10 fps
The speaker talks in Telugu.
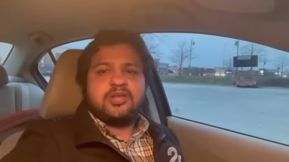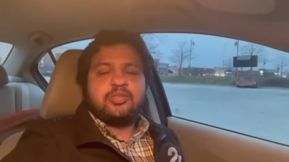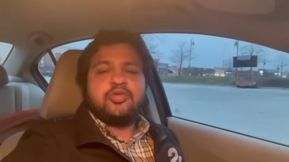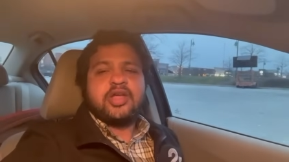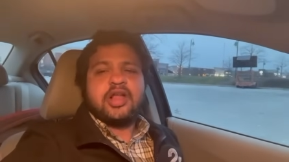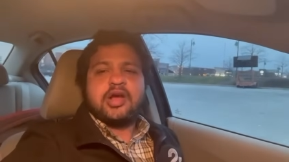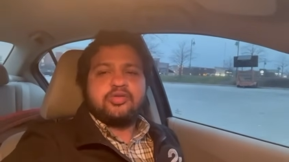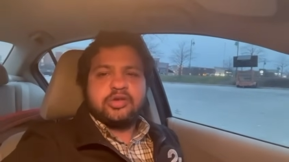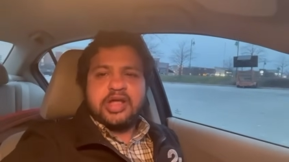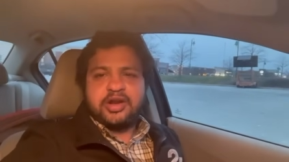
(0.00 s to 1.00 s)
మూవీ uh, ఎలా
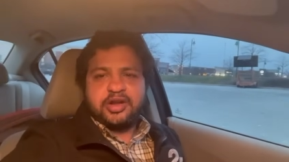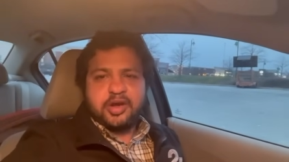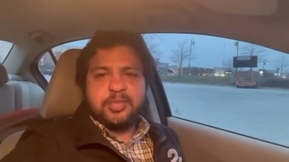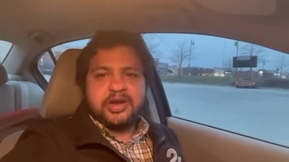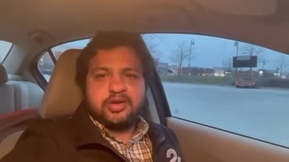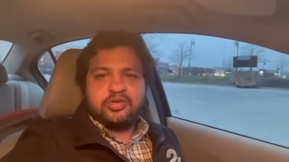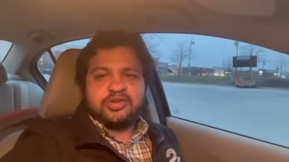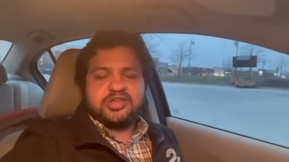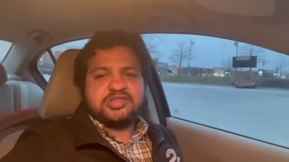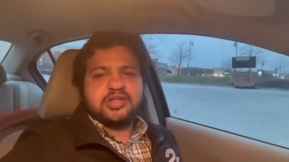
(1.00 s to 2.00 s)
ఉందో డైరెక్ట్గా పాయింట్లోకి
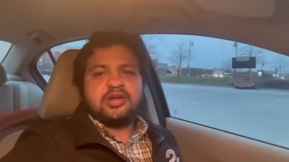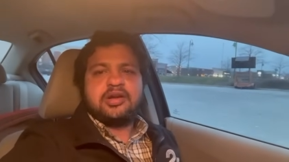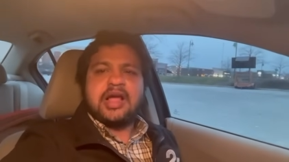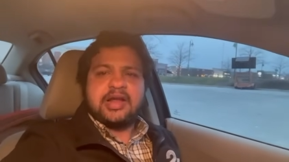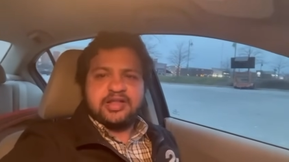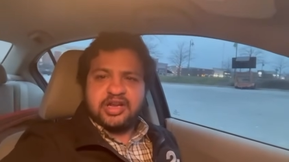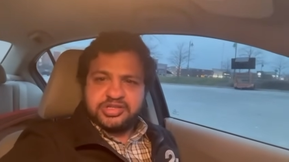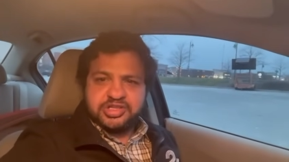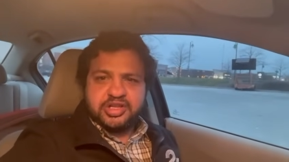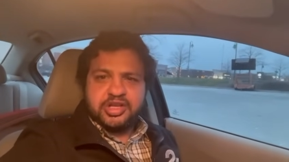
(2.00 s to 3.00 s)
వచ్చేస్తా నాకైతే
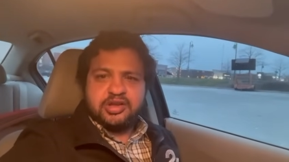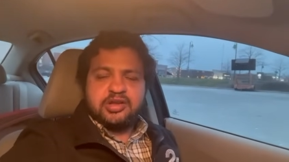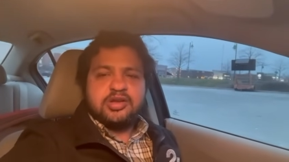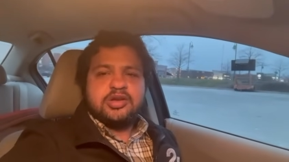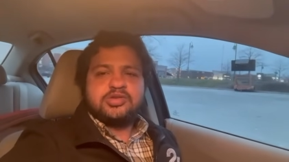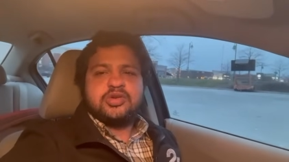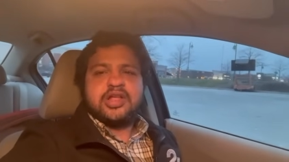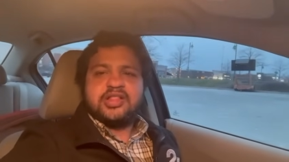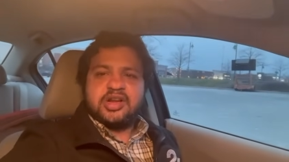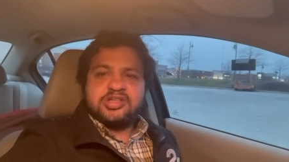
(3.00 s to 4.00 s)
నచ్చింది సో
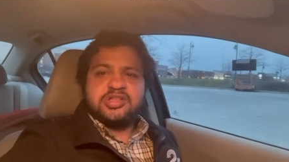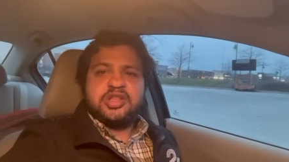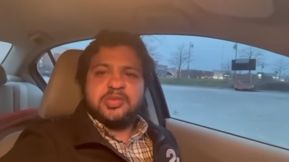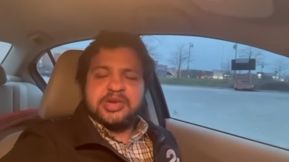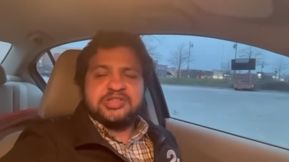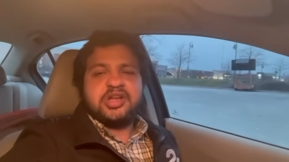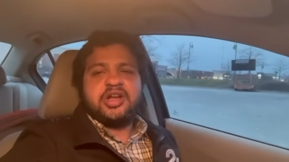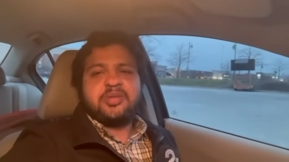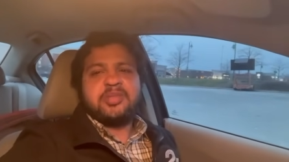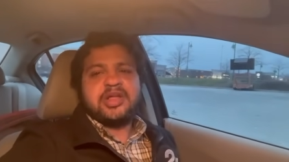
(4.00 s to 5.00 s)
ఎంత నచ్చింది ప్లస్
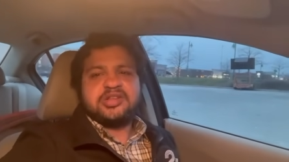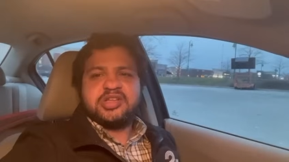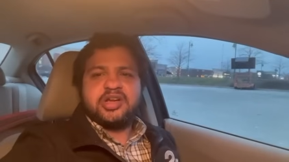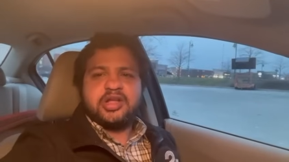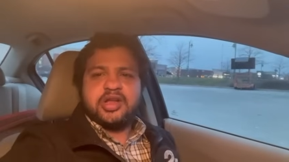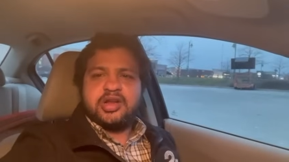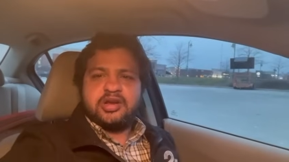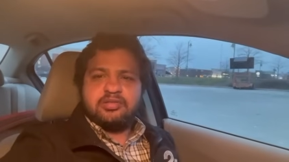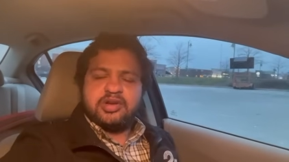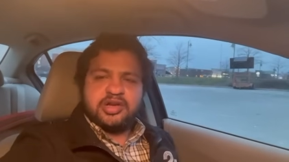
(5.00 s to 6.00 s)
ఏంటి మైనస్ ఏంటి అనే
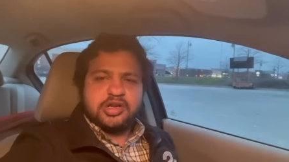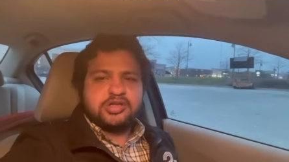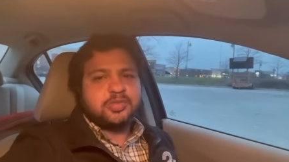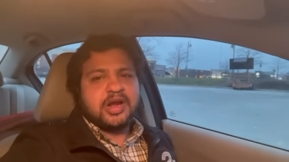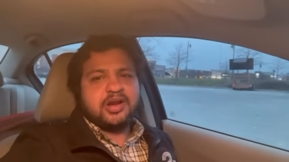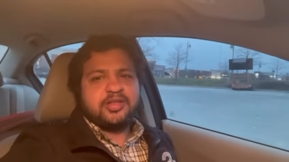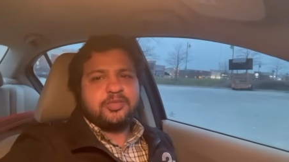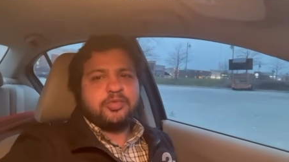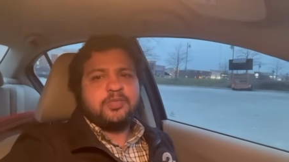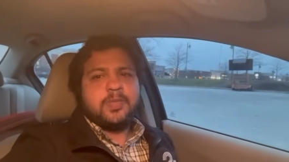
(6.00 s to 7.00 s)
డీటెయిల్స్
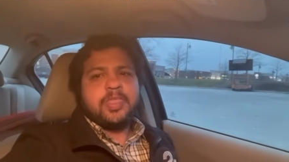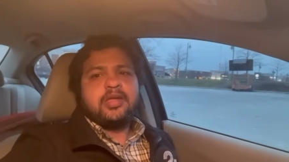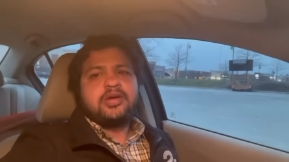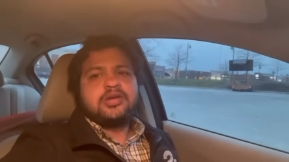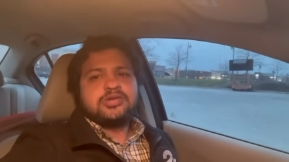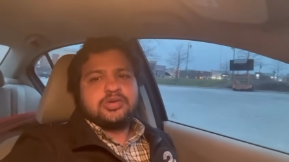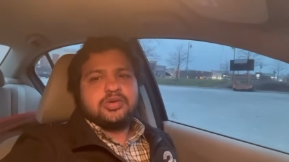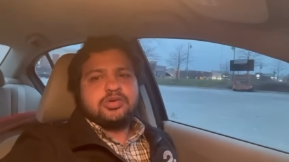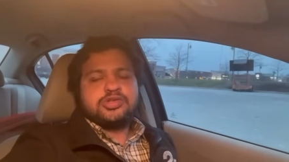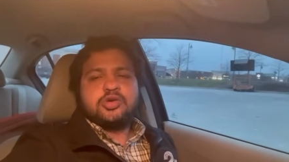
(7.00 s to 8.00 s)
మాట్లాడదాము సో
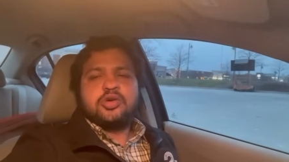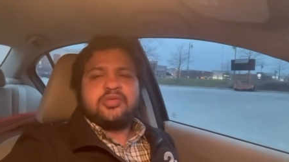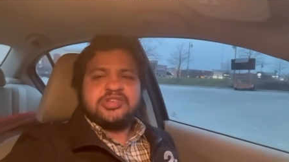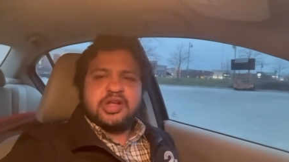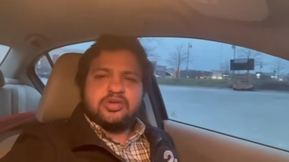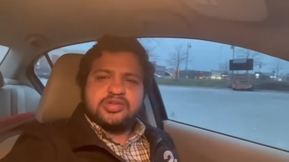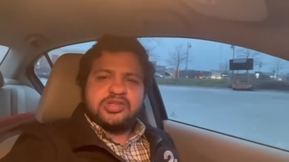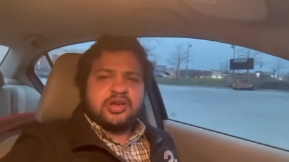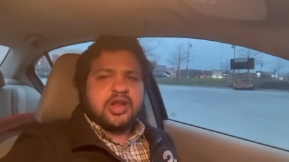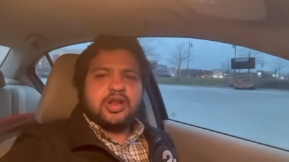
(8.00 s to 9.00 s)
స్టోరీ విషయానికి
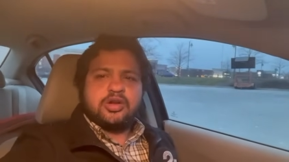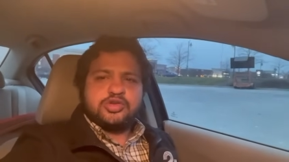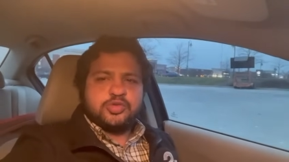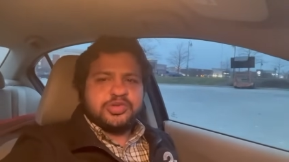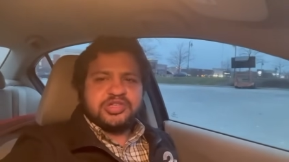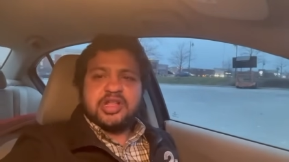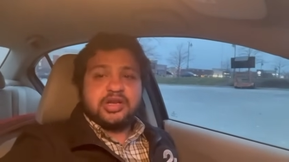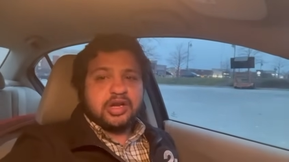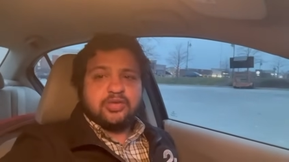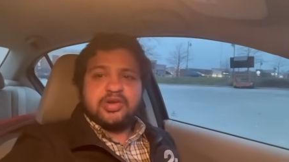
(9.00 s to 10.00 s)
వస్తే ట్రైలర్లో చూపించిన
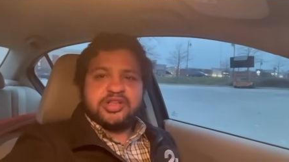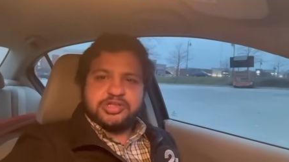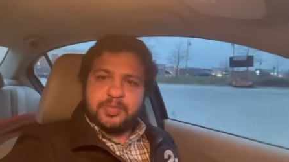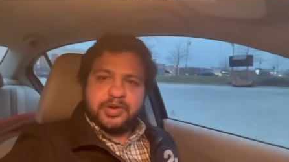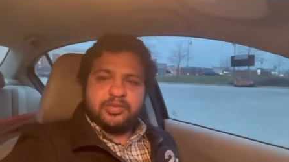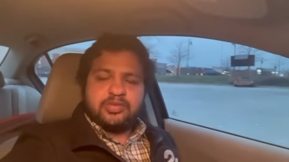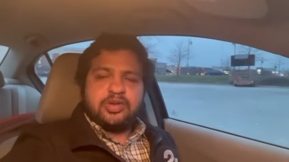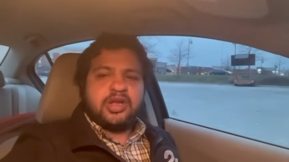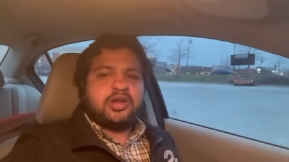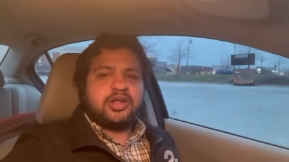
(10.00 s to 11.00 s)
అంతకని ఎక్కువ నేను చెప్పను
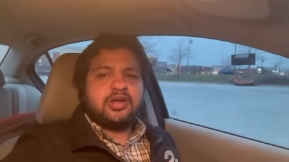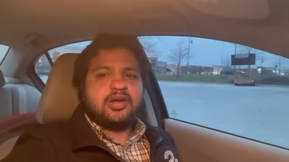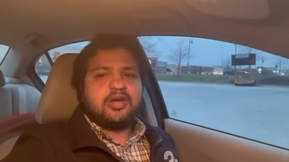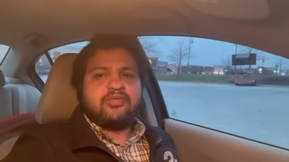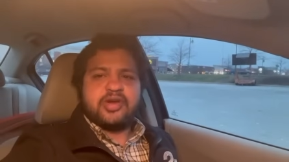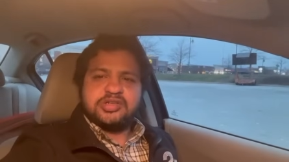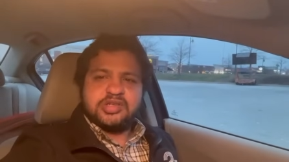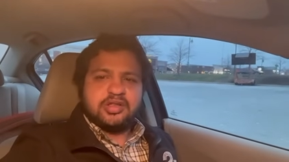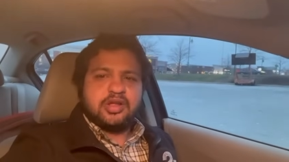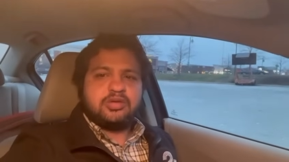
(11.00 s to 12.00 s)
ఏంటి ఫ్రెండ్స్
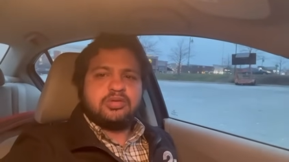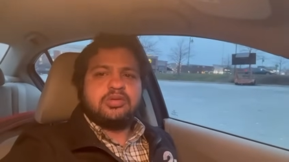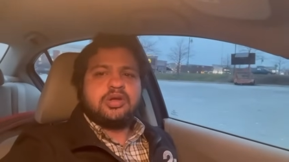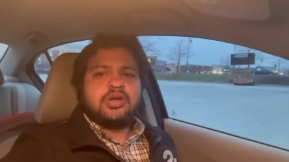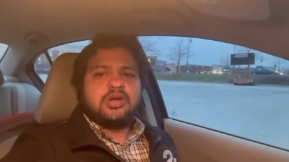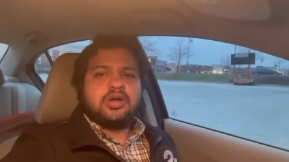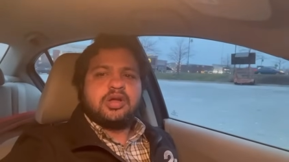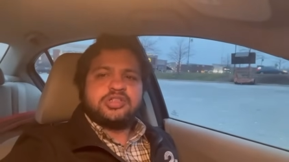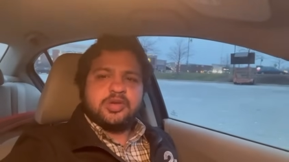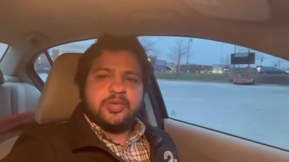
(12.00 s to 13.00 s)
uh, ఇద్దరు
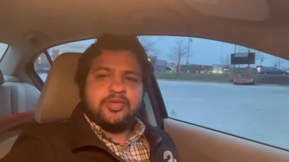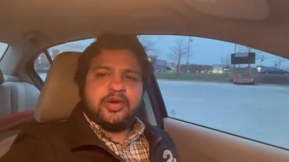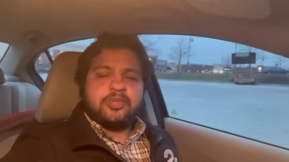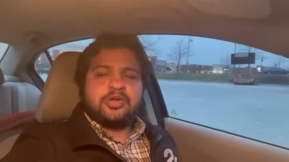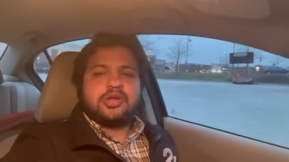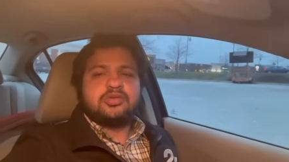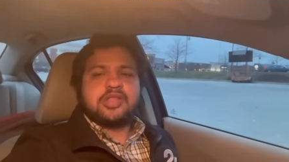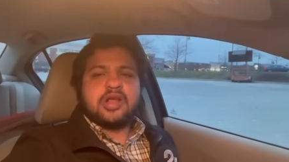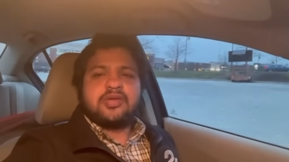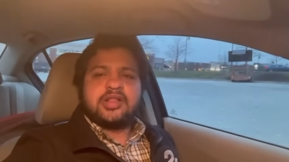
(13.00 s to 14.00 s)
చిన్నప్పుడు విడిపోతారు
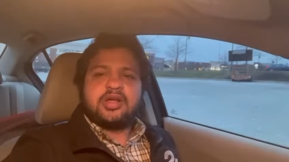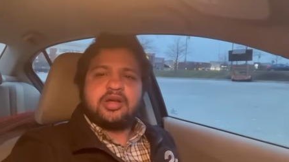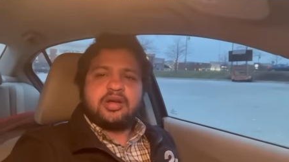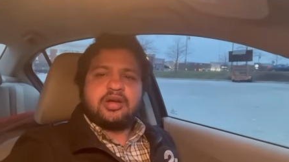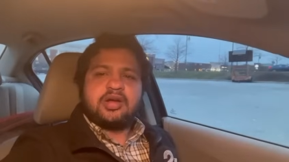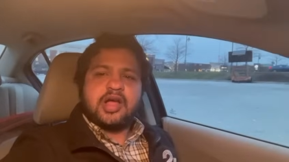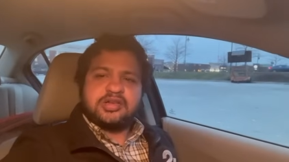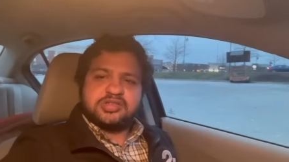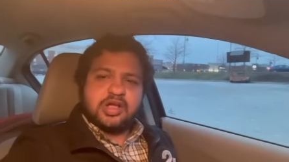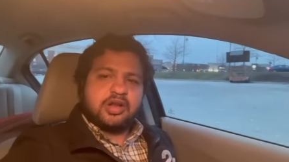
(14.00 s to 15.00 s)
తర్వాత
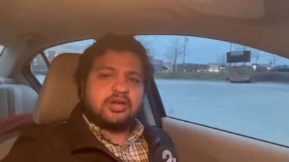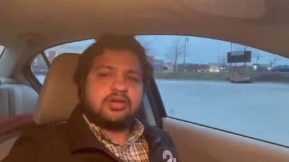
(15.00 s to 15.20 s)
ఖాన్ సార్